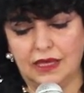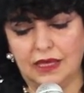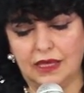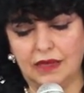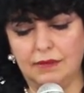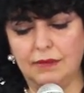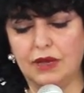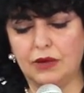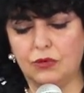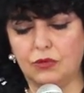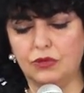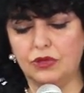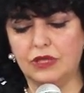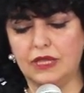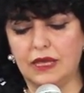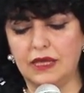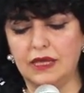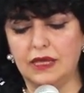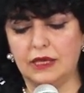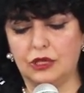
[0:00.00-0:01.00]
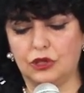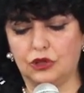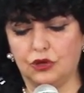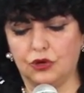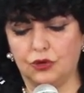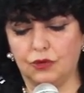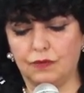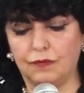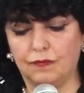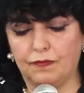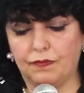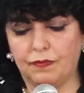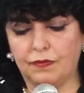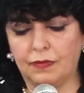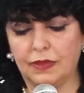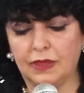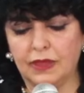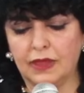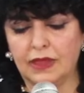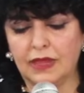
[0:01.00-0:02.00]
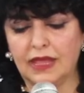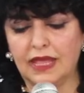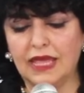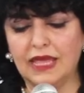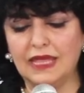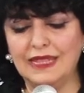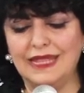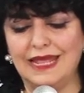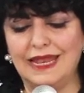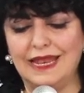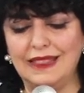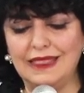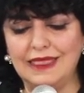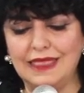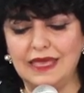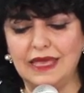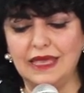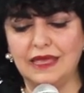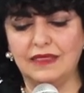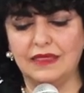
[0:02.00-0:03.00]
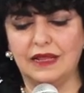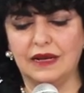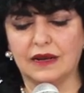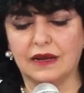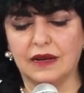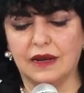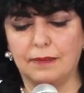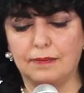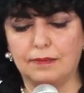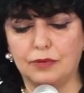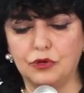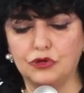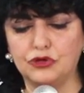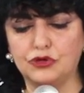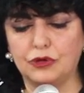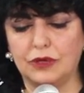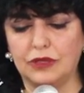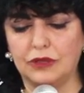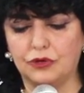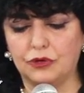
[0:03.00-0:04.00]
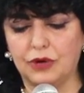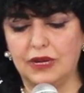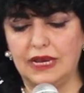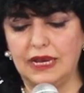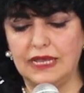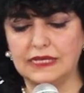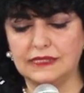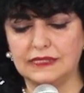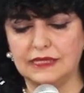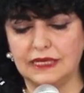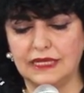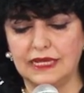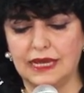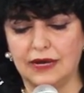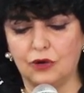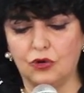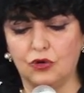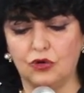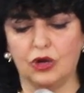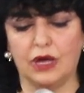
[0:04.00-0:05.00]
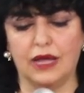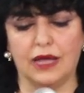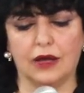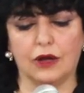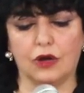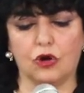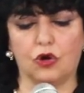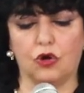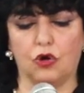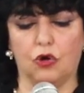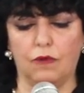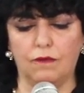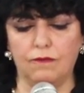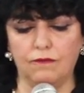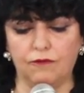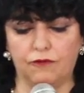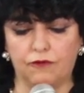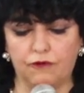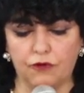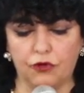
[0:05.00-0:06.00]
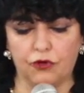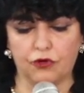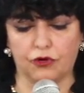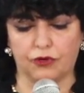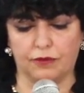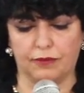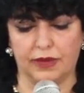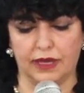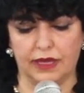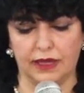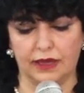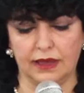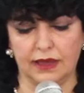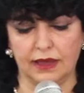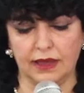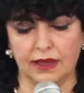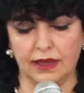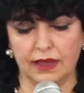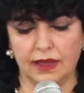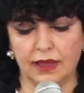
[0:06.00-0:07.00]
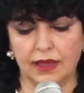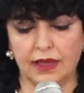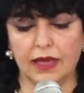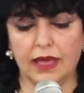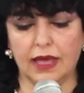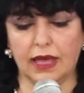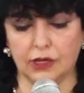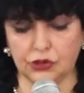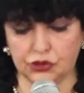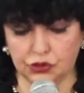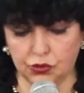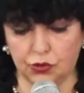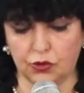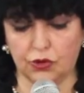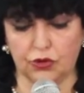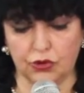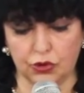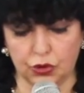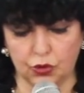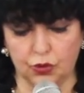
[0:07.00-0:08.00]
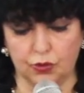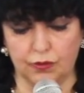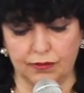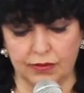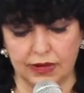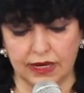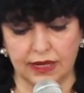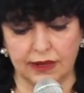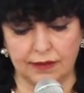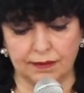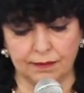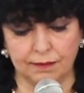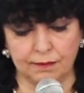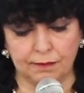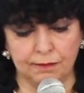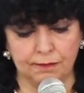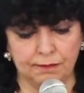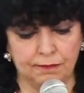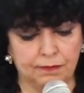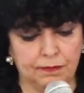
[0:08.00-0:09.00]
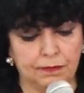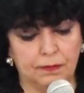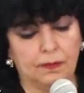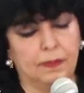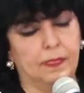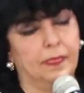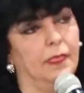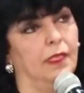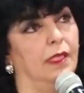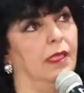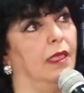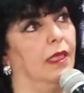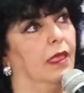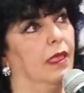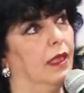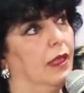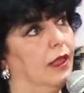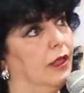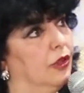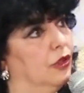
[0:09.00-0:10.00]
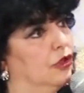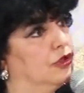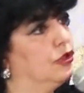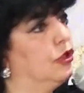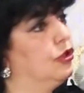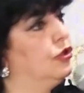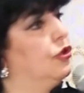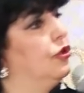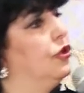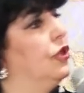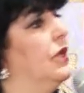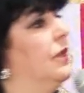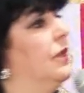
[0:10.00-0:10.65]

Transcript: y me gusta esto, en el día del reposo entró en la sinagoga conforme a su costumbre. Nosotros